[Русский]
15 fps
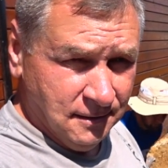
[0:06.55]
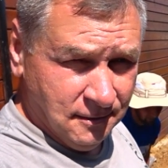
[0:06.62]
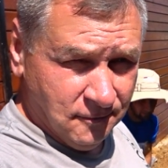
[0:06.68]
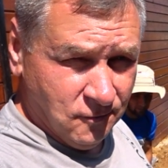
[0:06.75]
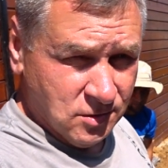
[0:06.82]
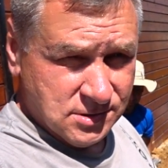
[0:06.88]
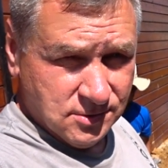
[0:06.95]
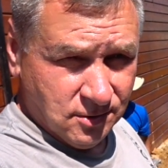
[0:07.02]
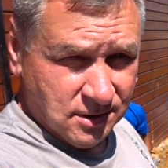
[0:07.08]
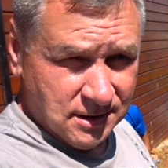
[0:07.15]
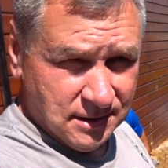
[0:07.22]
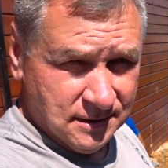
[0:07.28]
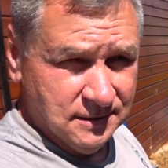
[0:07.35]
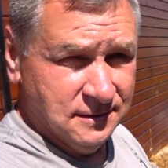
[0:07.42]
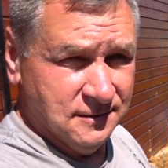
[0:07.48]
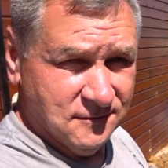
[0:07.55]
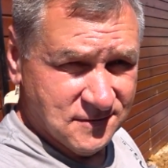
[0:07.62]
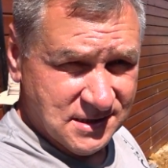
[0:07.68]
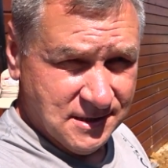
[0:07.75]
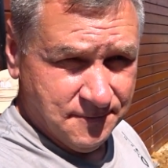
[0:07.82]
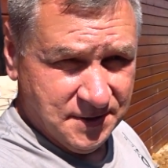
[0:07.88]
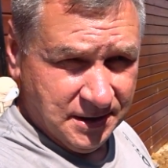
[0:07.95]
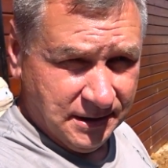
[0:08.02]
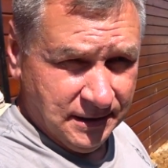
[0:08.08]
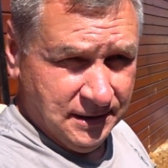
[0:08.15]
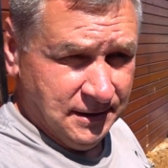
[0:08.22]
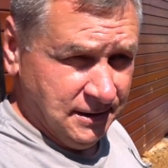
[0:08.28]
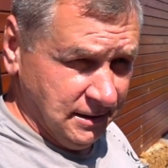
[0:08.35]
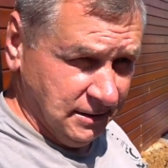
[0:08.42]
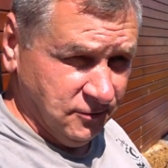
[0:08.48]
воздуха в септик
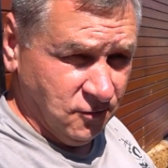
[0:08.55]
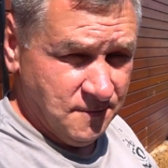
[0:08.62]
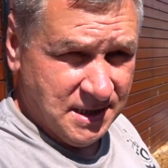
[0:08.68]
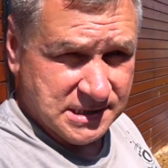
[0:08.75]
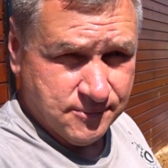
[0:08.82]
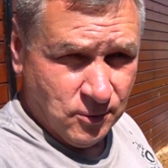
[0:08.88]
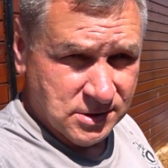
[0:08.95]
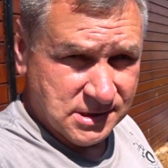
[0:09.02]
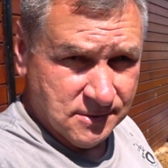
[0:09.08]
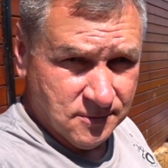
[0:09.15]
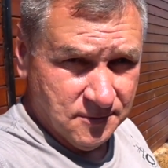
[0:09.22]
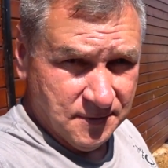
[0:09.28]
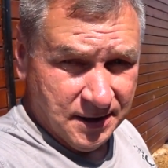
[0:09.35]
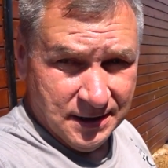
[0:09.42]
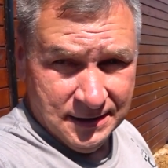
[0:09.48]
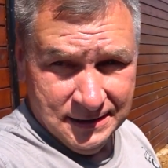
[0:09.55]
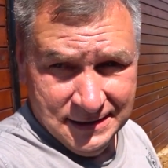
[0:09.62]
двумя способами.